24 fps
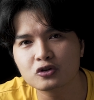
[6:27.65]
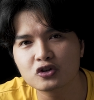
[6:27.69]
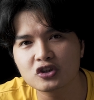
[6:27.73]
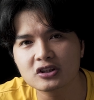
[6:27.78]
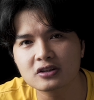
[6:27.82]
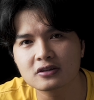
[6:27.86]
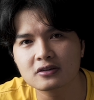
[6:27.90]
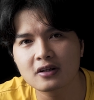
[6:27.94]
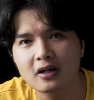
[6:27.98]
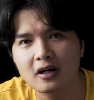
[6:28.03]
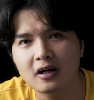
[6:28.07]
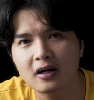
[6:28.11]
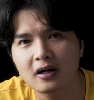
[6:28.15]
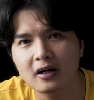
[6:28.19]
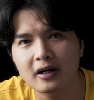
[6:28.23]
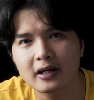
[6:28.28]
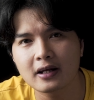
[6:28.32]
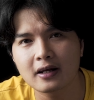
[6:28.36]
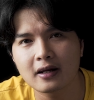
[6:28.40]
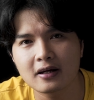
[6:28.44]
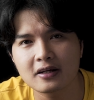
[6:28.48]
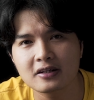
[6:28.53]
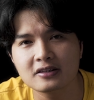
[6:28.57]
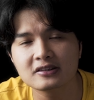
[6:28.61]
Twitter
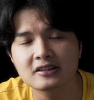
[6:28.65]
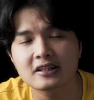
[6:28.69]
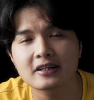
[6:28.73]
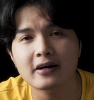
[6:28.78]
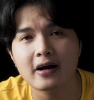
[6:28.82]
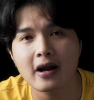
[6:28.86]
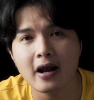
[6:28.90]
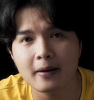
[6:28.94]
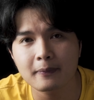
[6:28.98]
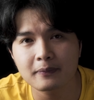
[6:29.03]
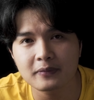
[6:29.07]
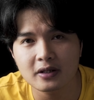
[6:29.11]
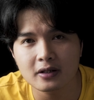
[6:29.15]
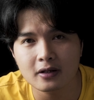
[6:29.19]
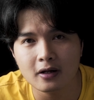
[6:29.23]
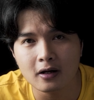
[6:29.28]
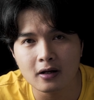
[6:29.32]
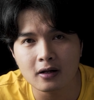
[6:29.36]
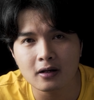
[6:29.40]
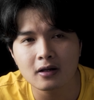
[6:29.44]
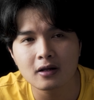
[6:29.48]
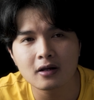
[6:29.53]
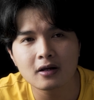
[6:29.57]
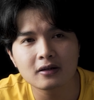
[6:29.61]
hay là Instagram gì
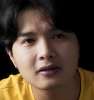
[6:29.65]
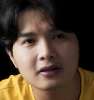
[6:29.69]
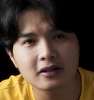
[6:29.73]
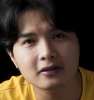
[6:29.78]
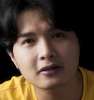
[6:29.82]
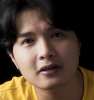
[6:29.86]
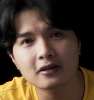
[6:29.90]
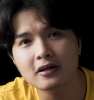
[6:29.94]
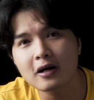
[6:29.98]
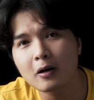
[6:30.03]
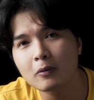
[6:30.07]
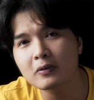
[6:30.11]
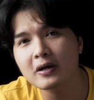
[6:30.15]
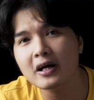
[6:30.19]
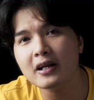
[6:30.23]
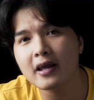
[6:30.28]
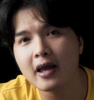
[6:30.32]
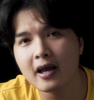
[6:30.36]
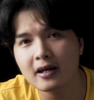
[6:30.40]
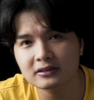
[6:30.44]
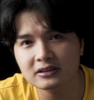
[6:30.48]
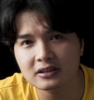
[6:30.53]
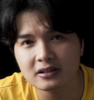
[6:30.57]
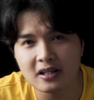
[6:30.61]
đó thì tự động khách
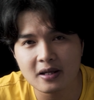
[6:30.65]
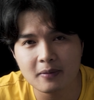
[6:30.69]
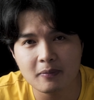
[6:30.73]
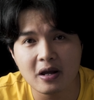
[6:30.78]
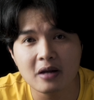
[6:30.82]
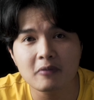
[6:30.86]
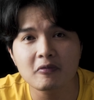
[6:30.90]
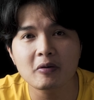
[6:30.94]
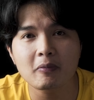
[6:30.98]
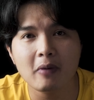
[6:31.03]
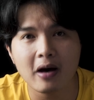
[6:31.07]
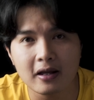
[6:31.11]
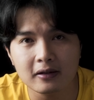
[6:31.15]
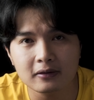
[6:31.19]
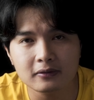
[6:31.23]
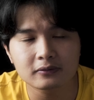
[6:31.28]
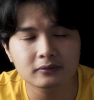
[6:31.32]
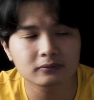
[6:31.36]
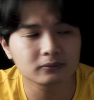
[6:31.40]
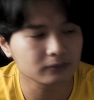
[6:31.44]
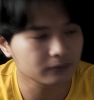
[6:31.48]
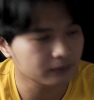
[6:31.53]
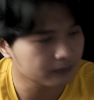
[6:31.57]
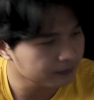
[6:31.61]
hàng sẽ tìm đến với bạn.
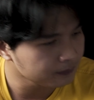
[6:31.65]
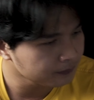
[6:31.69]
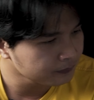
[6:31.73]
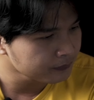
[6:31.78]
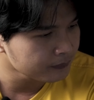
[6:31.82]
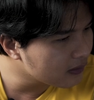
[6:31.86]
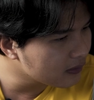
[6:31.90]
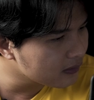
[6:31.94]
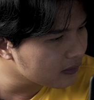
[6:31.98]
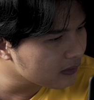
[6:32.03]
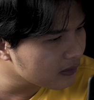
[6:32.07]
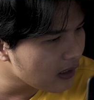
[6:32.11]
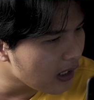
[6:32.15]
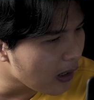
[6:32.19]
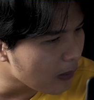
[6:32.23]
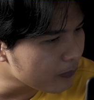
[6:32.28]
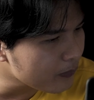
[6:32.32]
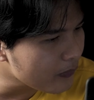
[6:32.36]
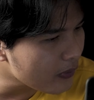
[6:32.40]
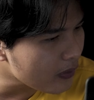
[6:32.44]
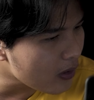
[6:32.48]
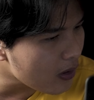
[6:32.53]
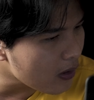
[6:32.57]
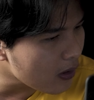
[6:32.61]
À, học
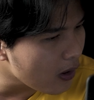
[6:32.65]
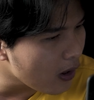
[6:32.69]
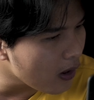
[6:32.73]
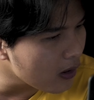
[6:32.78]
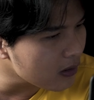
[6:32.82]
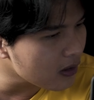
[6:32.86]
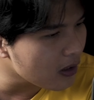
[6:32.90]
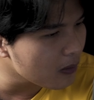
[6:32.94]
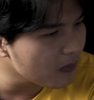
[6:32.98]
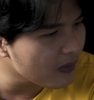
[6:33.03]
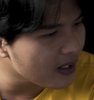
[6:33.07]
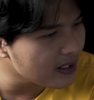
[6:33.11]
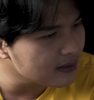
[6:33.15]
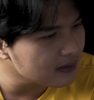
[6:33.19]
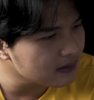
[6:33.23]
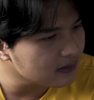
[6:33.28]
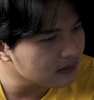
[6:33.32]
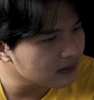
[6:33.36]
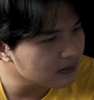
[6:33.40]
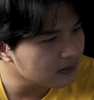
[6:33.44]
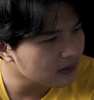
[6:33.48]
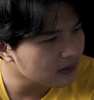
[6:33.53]
nó có khó không anh?